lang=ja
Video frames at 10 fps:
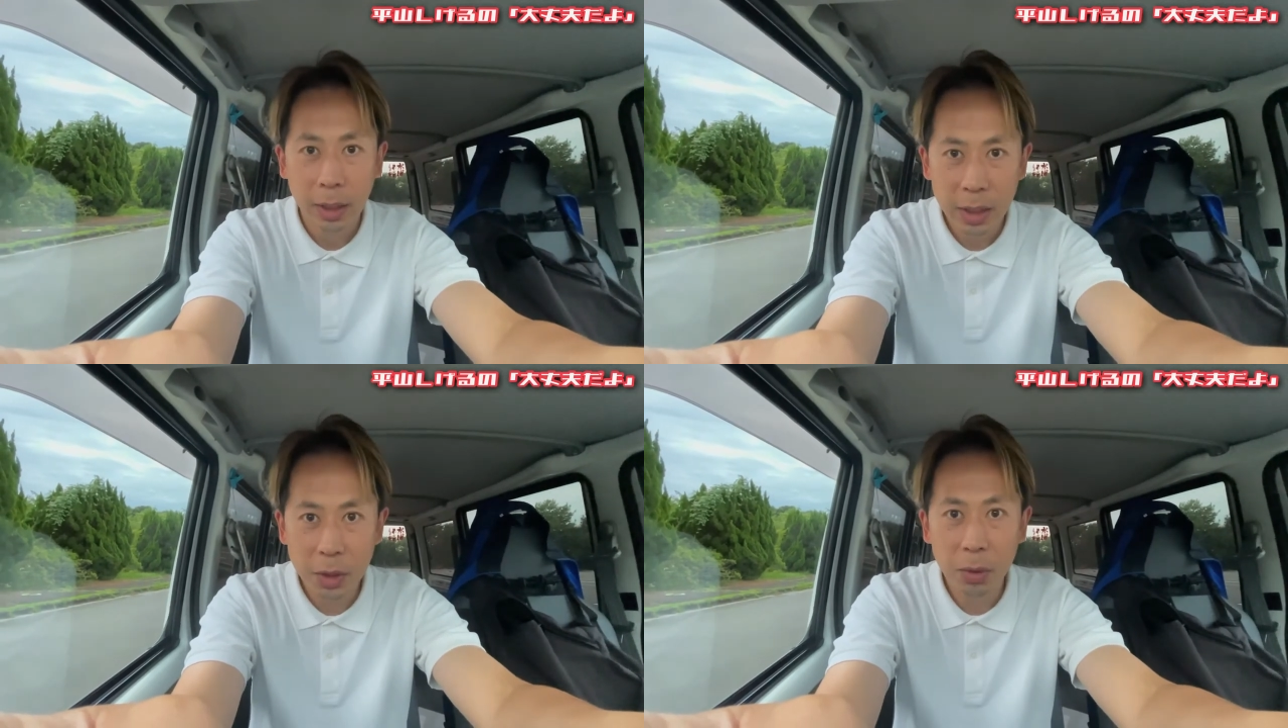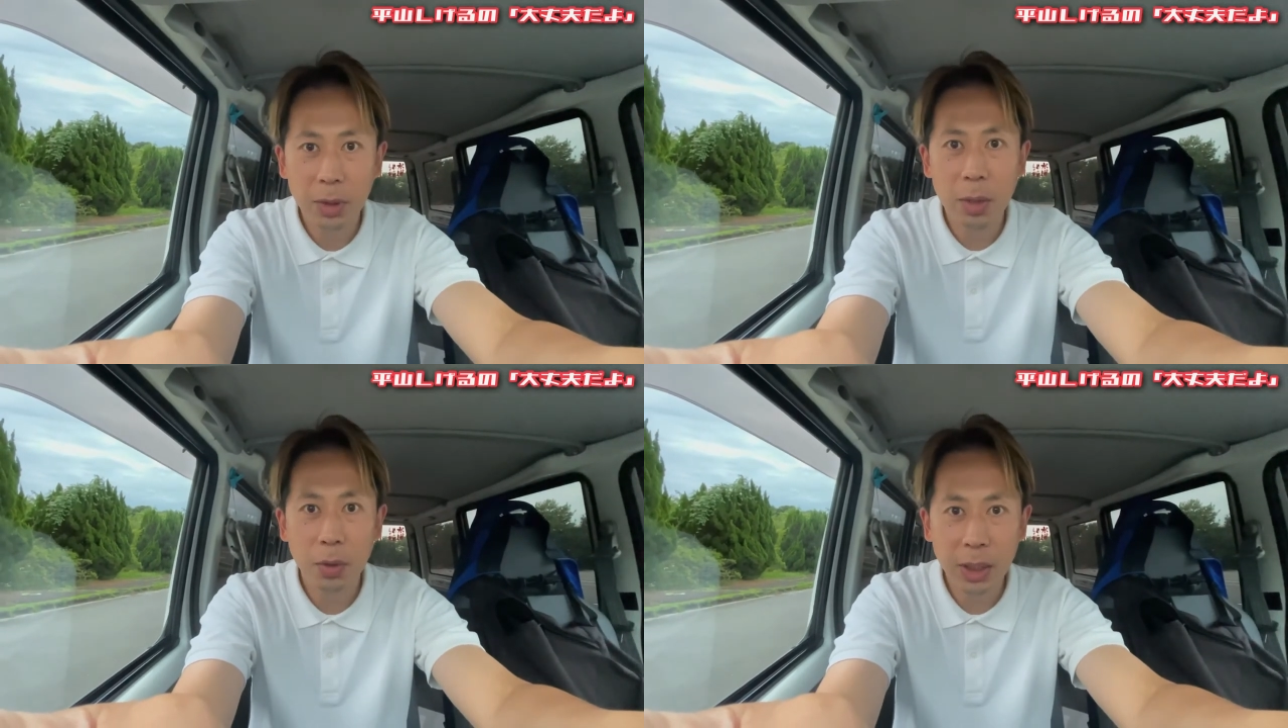貴重
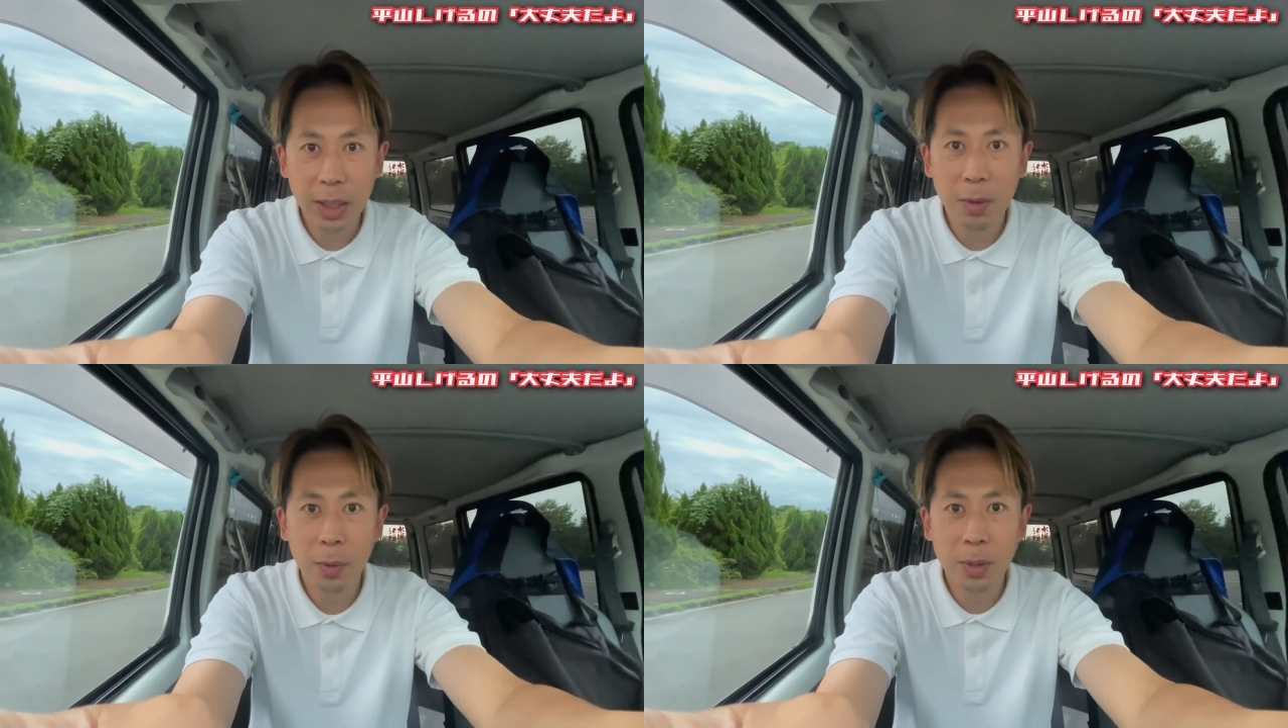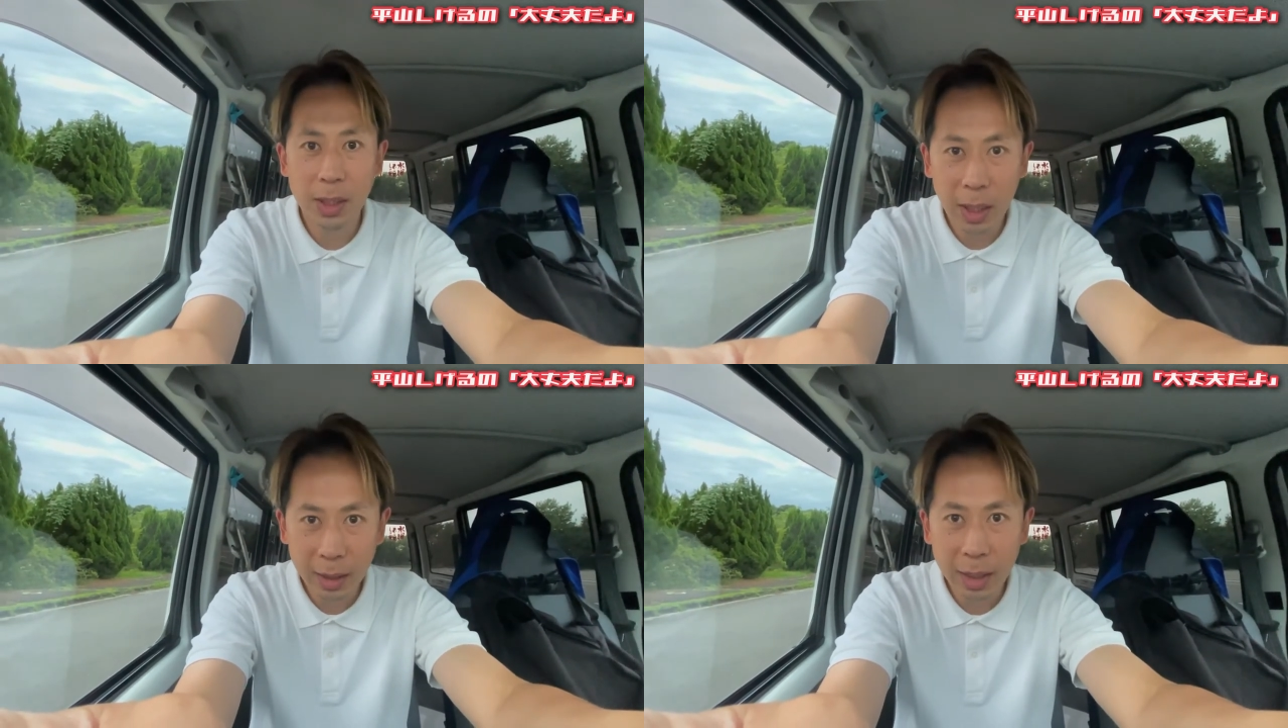なお時間を
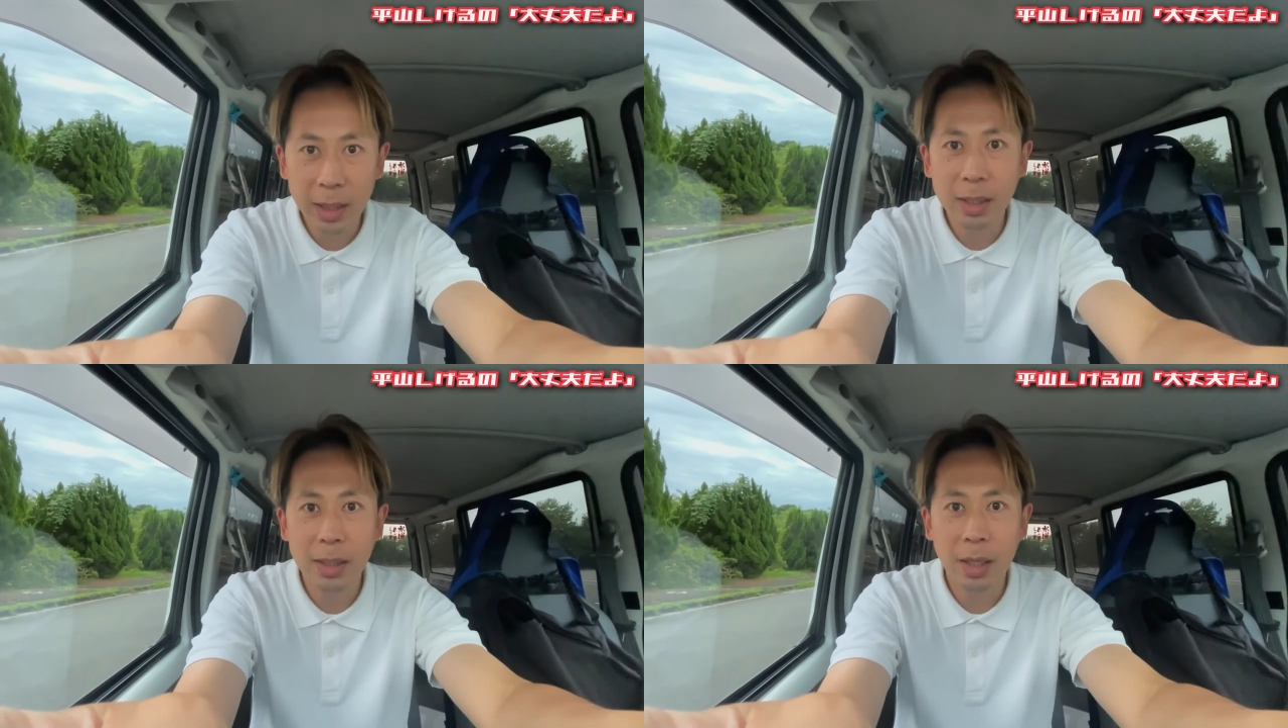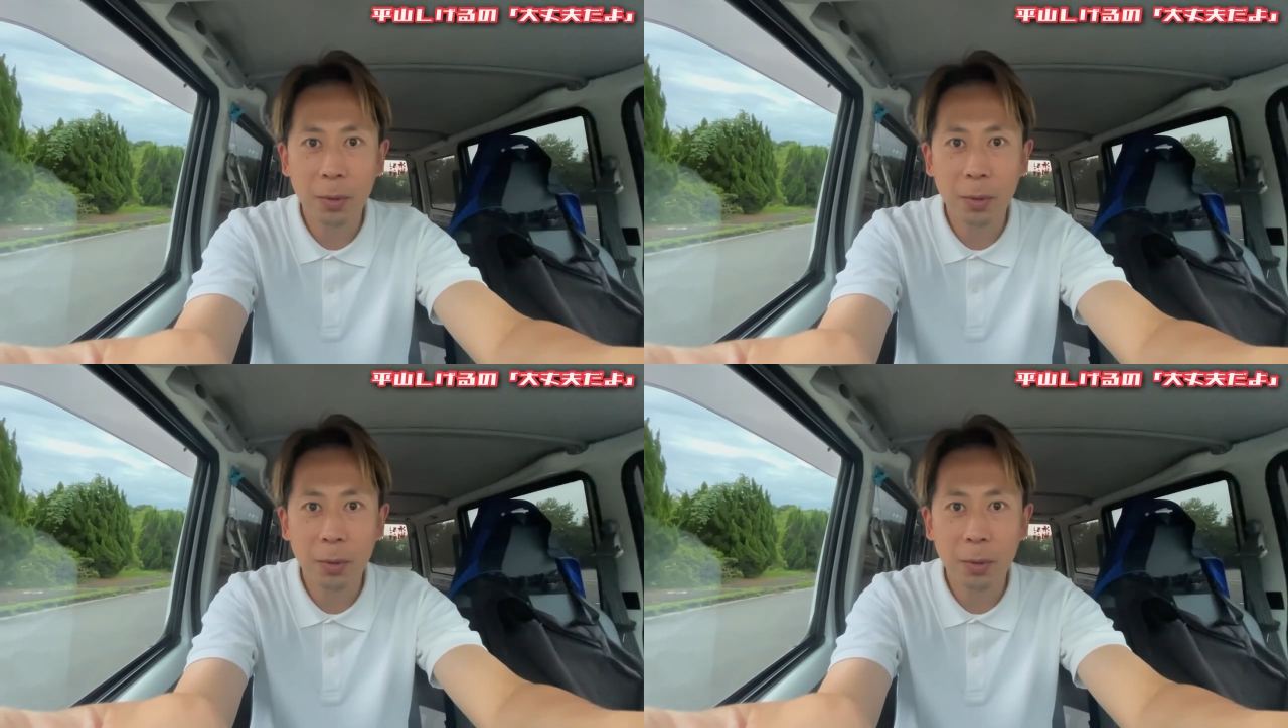使ってですね、